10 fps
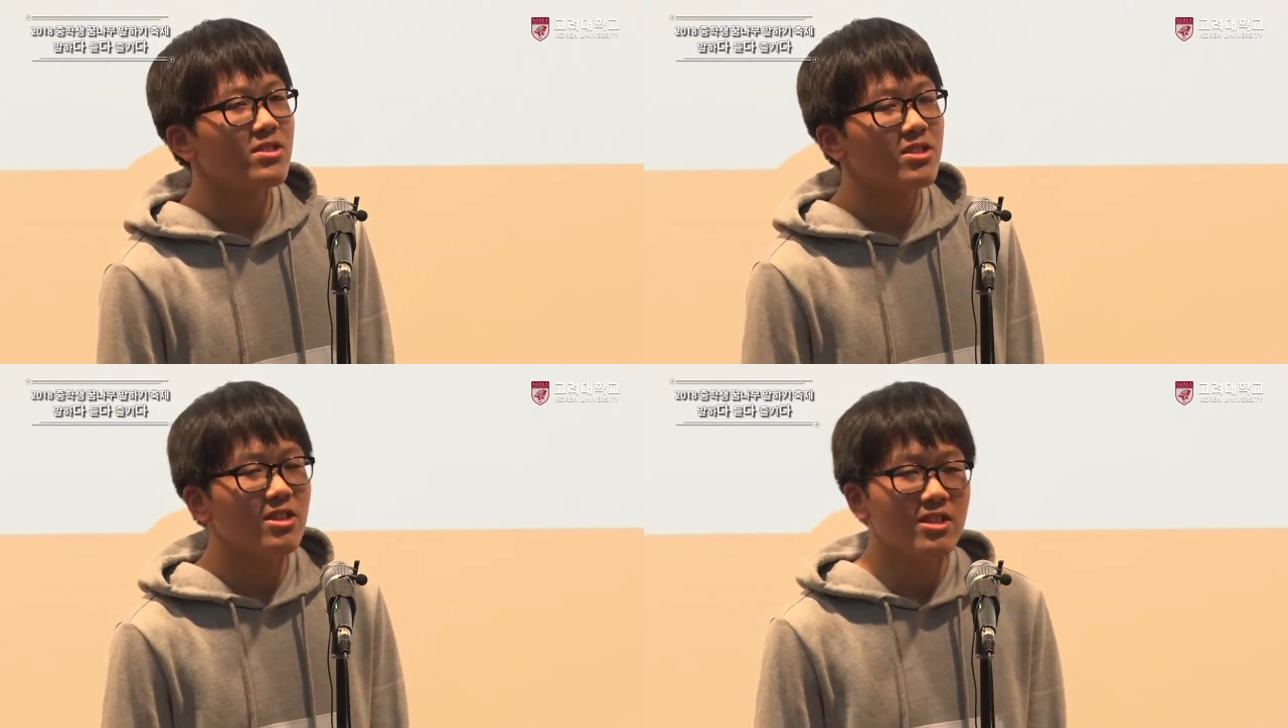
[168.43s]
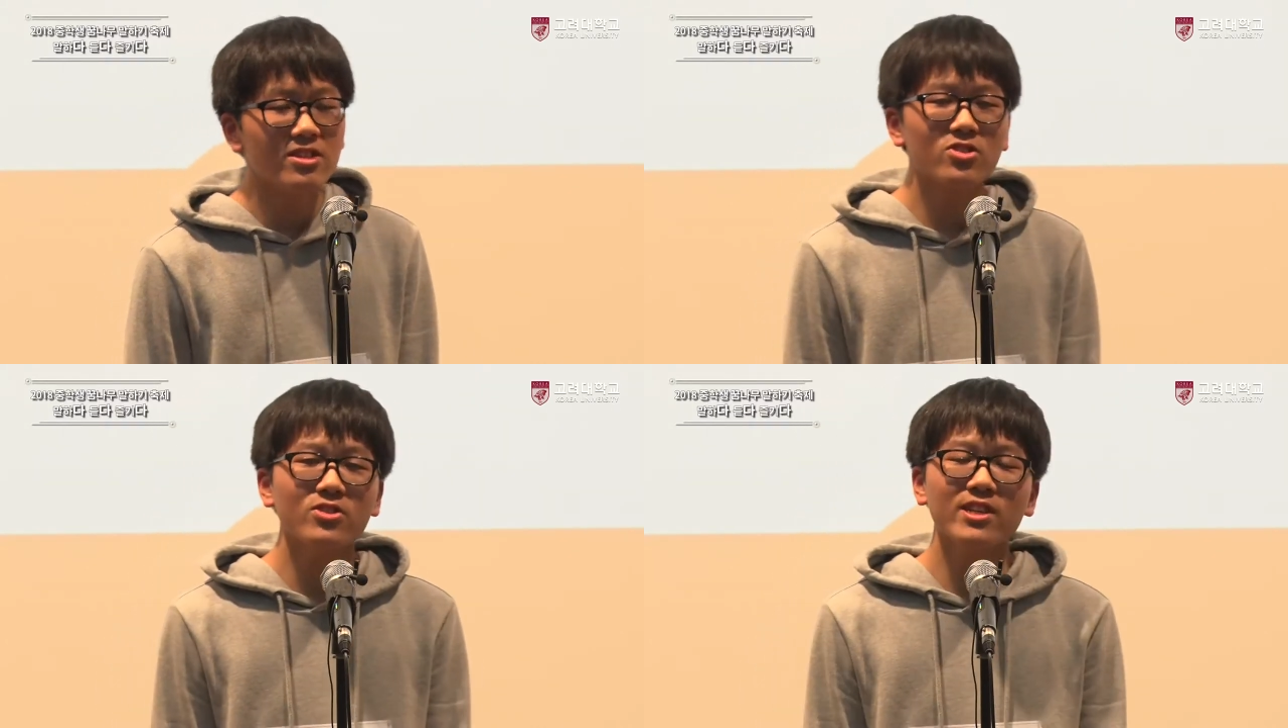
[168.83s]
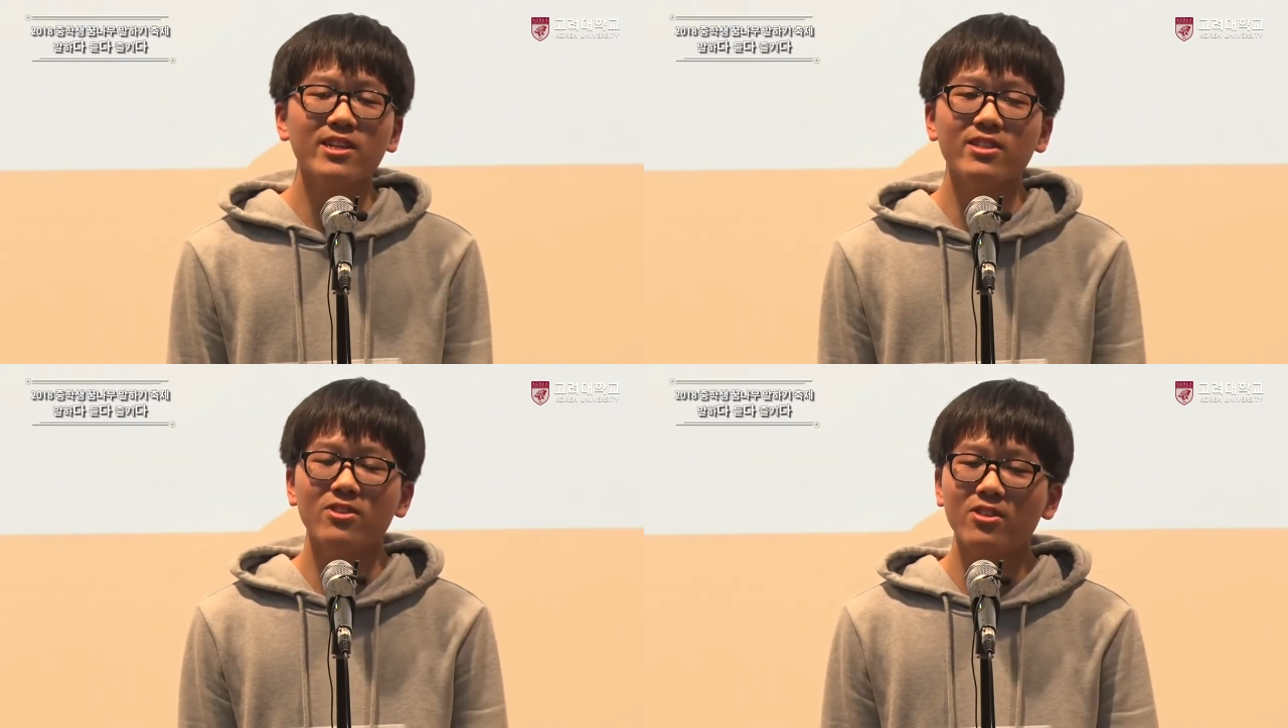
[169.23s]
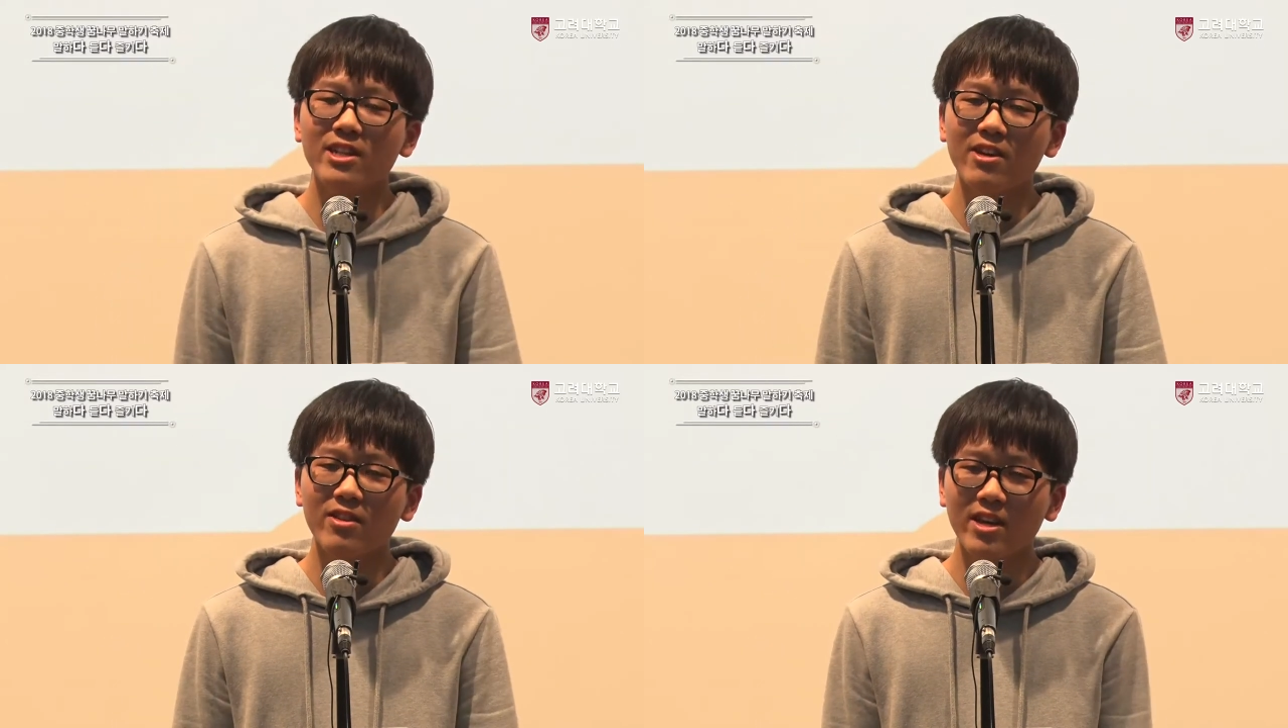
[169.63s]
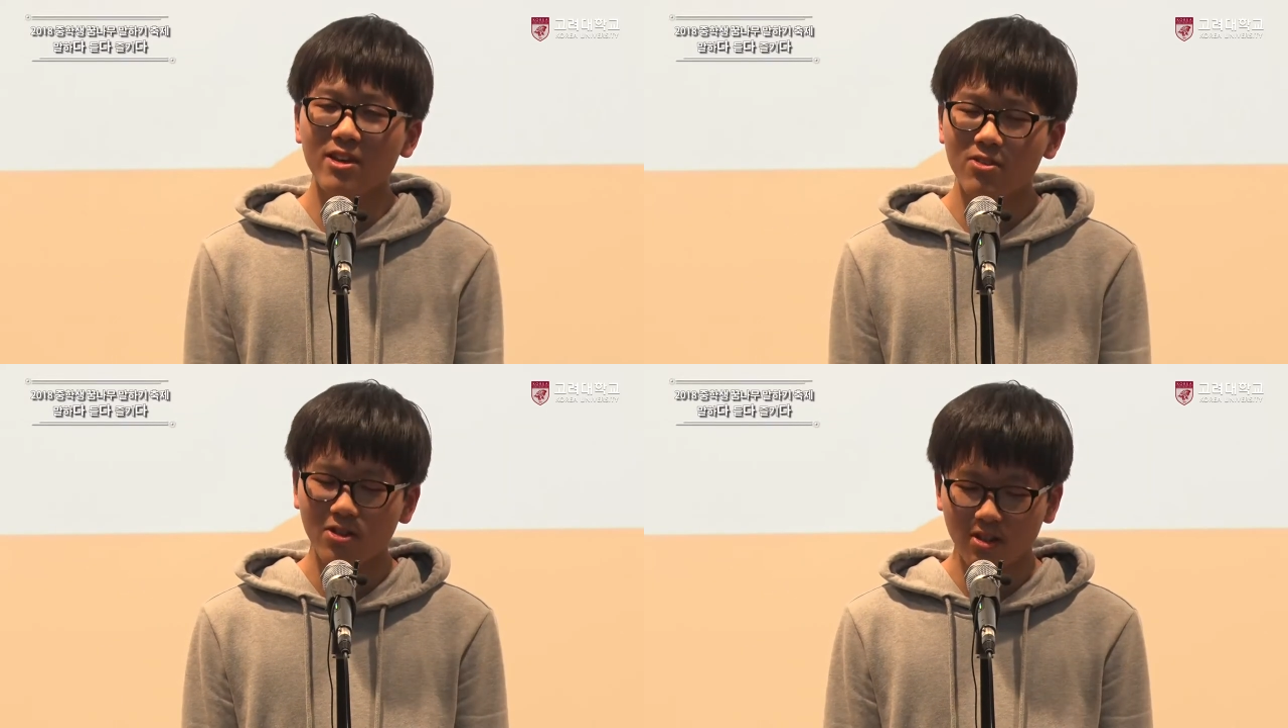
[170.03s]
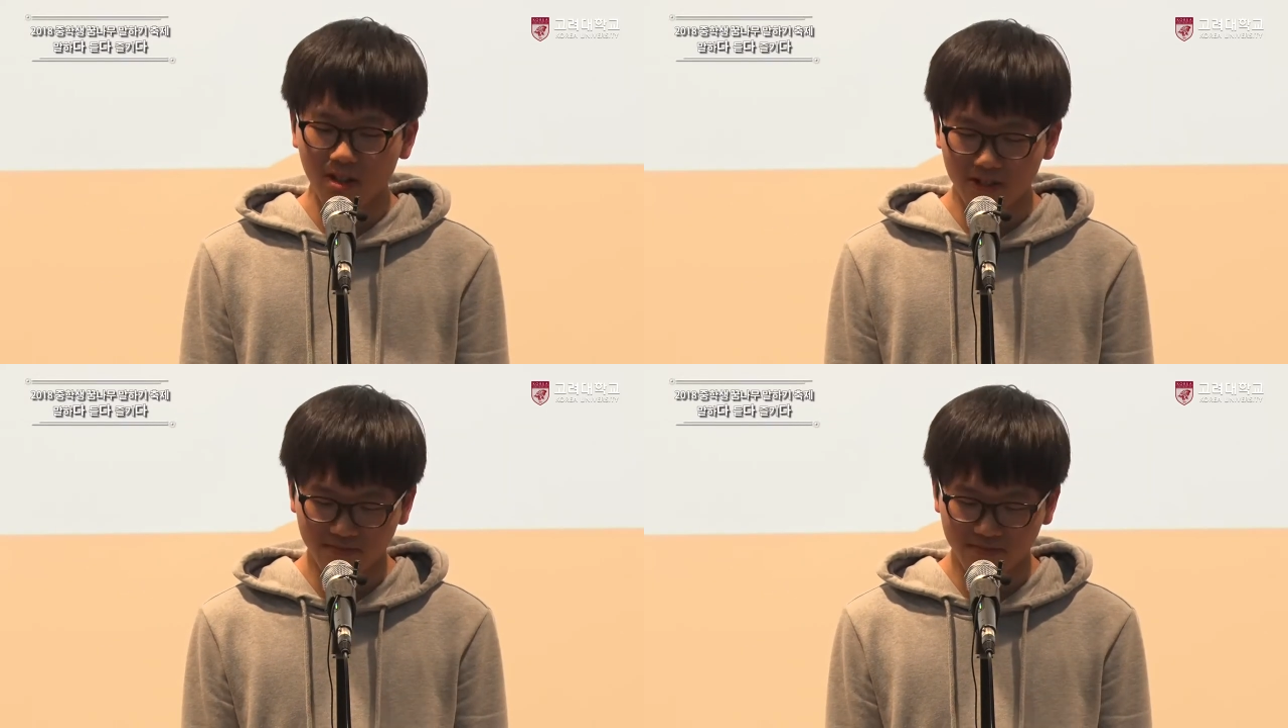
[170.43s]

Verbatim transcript: 저는 순간적으로 당황했고